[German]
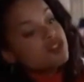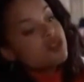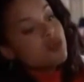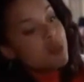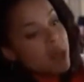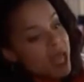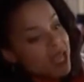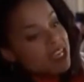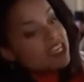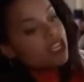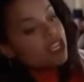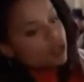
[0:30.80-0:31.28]
this
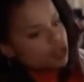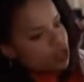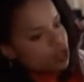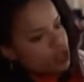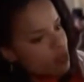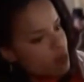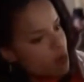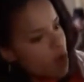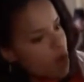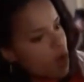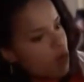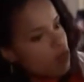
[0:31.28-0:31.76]
man kills
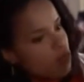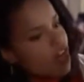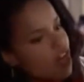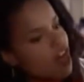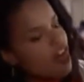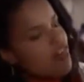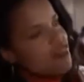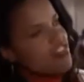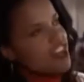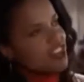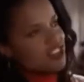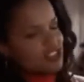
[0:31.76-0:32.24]
you
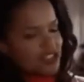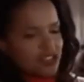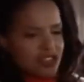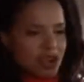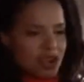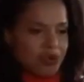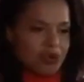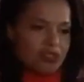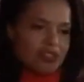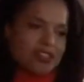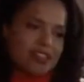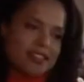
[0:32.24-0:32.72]
both. Then do you
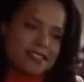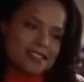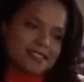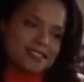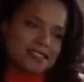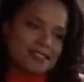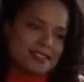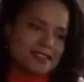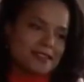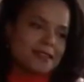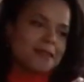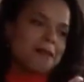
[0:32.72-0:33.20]
know what the
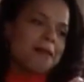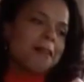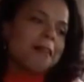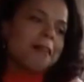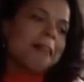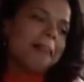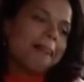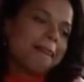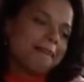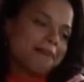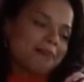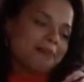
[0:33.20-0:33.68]
Klutz did?
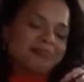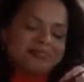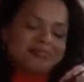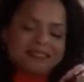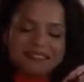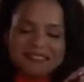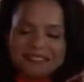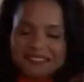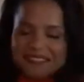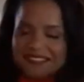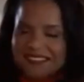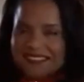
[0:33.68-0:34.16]

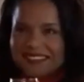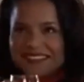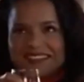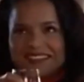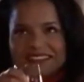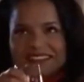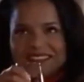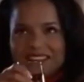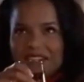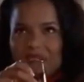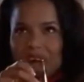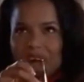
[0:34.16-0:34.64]

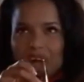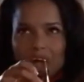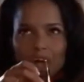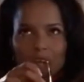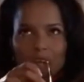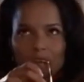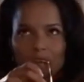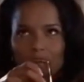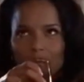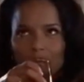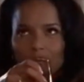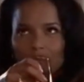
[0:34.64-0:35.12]

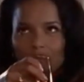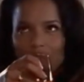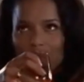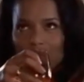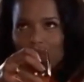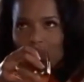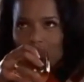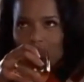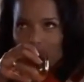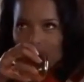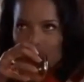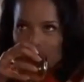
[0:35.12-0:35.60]
No,
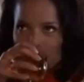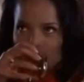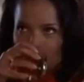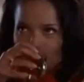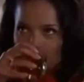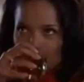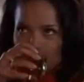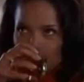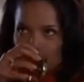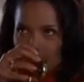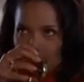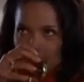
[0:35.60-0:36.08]
and
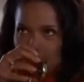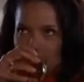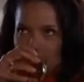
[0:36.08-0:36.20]
I